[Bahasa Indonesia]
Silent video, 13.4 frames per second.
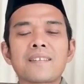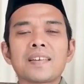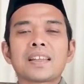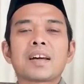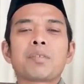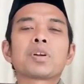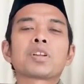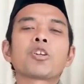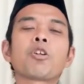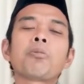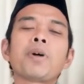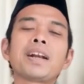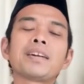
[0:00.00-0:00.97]
kita
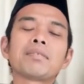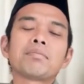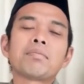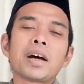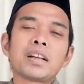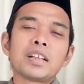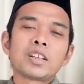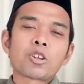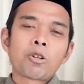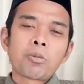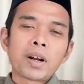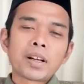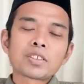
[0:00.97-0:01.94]
bertaubat, mandi
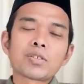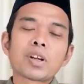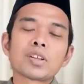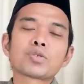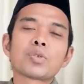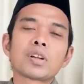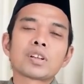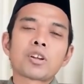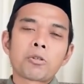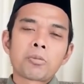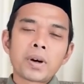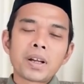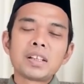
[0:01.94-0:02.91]
taubat, sholat sunat
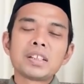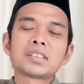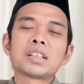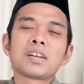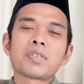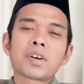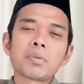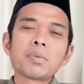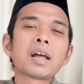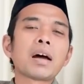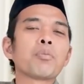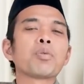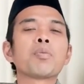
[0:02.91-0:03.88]
taubat, istighfar,
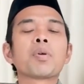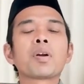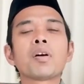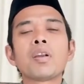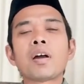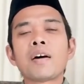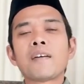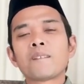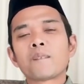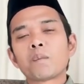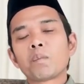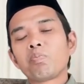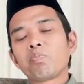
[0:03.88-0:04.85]
minta ampun pada Allah.
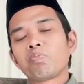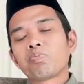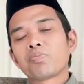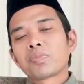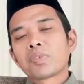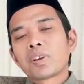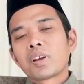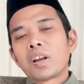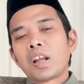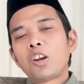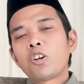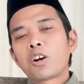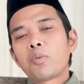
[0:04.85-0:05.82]

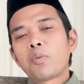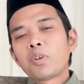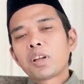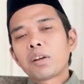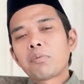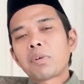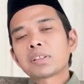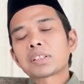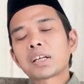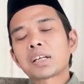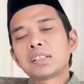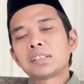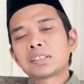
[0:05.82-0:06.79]
Lalu kemudian
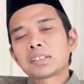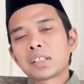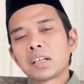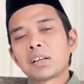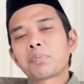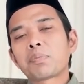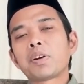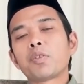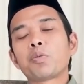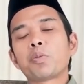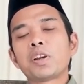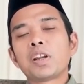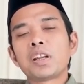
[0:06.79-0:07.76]
masa kecil
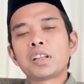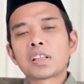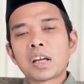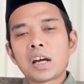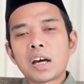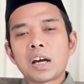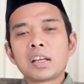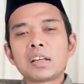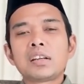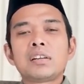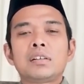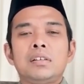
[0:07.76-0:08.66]
penuh penderitaan,